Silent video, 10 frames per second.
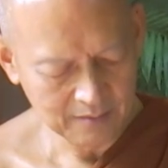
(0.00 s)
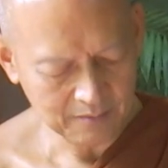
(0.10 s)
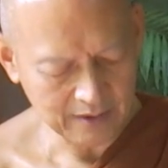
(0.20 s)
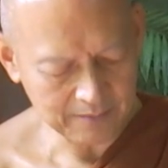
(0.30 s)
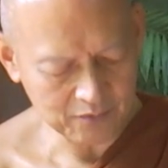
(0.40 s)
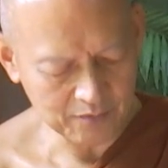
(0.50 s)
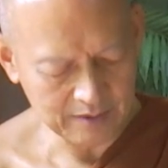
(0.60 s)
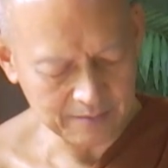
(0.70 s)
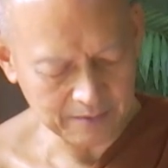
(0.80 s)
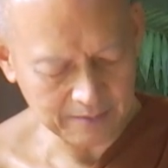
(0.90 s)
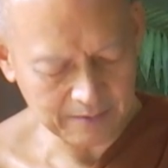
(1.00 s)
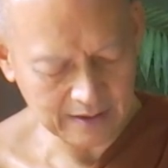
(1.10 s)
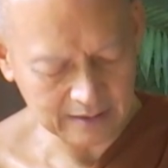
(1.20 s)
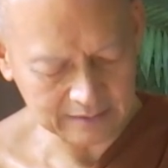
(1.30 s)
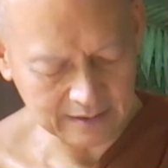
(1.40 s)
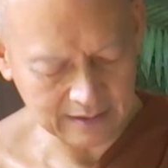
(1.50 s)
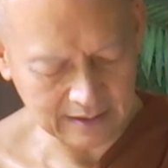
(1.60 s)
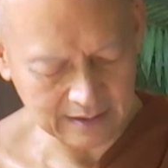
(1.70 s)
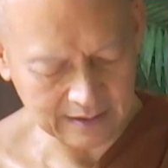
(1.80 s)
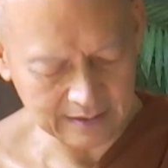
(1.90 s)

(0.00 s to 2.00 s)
พระผู้มีพระภาคทั้งหลาย